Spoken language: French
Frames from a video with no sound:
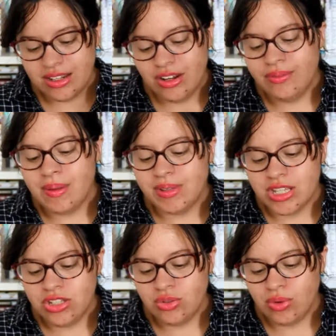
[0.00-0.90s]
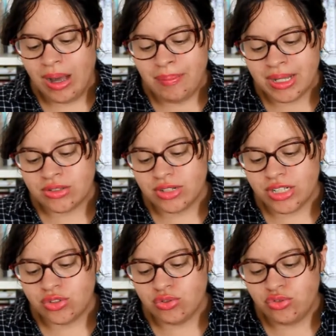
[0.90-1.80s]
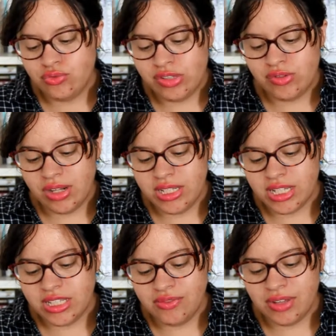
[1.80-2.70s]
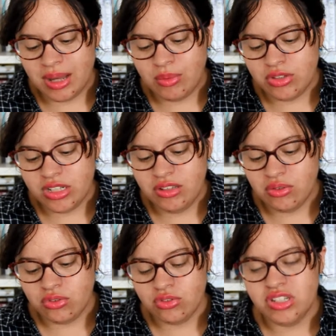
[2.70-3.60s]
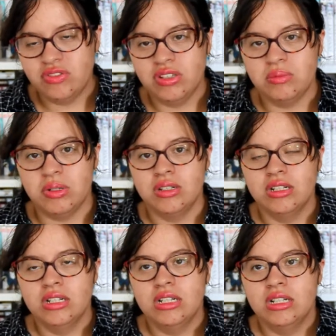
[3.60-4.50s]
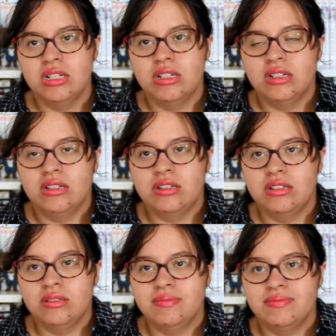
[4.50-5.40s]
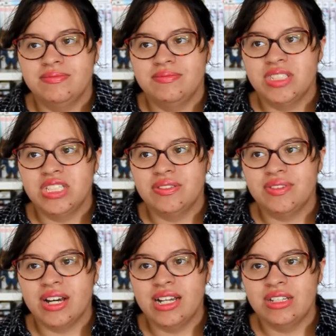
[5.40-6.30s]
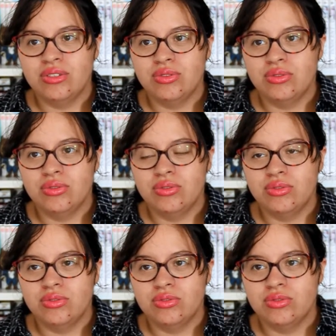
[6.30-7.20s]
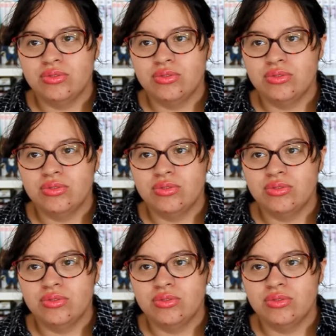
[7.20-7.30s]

Neuvième question, un personnage que tu visualisais différemment des livres que des films. Euh, c'est vrai que